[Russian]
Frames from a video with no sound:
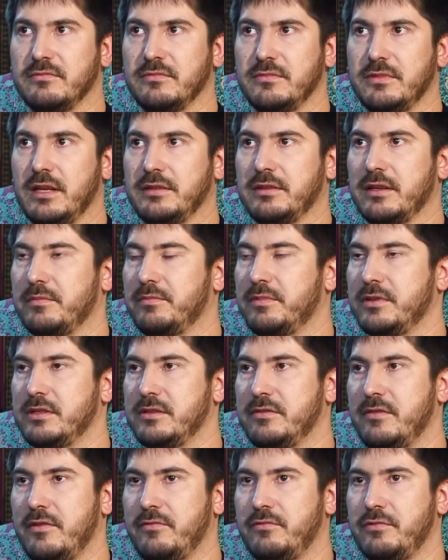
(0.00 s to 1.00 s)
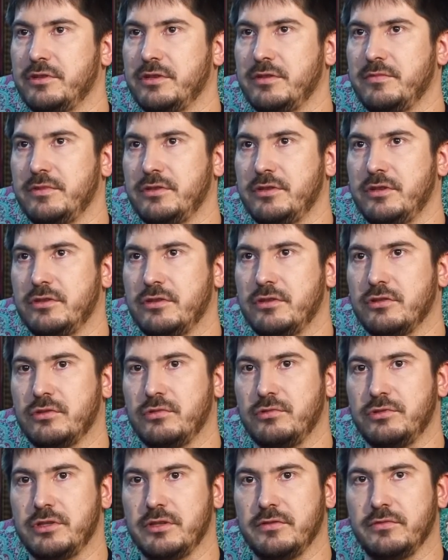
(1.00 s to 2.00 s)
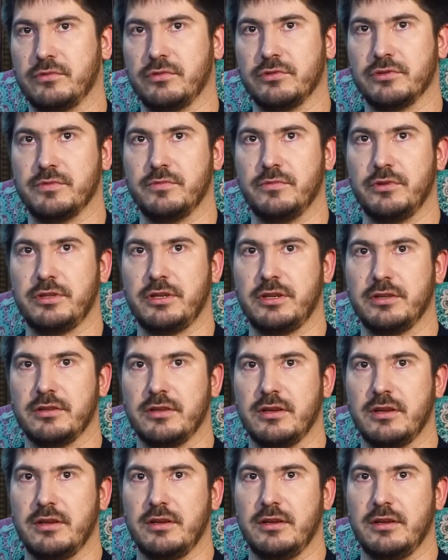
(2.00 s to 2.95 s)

я так подозреваю, 8 из 10 случаев, кто смотрит,